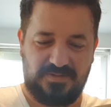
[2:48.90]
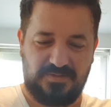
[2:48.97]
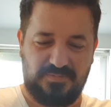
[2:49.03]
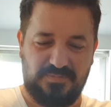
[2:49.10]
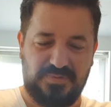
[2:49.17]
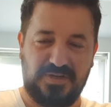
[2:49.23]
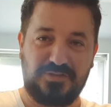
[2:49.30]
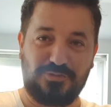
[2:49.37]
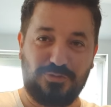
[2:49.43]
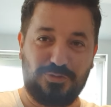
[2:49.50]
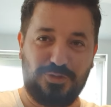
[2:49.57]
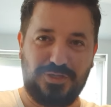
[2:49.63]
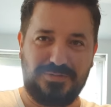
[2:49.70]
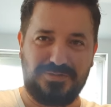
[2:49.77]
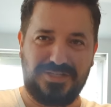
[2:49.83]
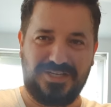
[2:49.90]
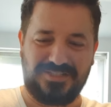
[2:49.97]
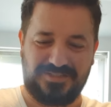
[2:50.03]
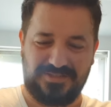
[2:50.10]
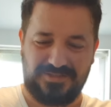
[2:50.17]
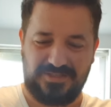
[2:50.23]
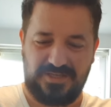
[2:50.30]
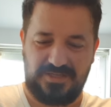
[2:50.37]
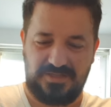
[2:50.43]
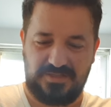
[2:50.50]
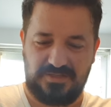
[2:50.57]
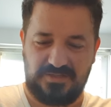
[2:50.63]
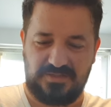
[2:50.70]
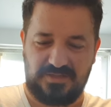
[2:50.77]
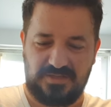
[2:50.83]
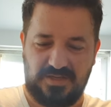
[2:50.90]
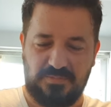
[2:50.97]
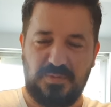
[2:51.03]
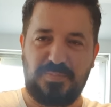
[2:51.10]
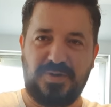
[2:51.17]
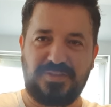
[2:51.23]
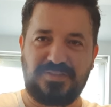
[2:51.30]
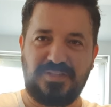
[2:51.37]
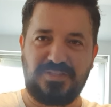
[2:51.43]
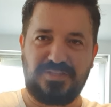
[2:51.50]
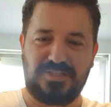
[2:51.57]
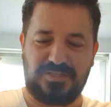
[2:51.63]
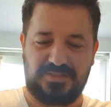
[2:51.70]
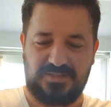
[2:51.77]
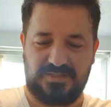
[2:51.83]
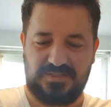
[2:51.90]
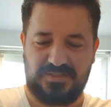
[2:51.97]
Biraz oluyor gibiydi aslında. Ama patladı.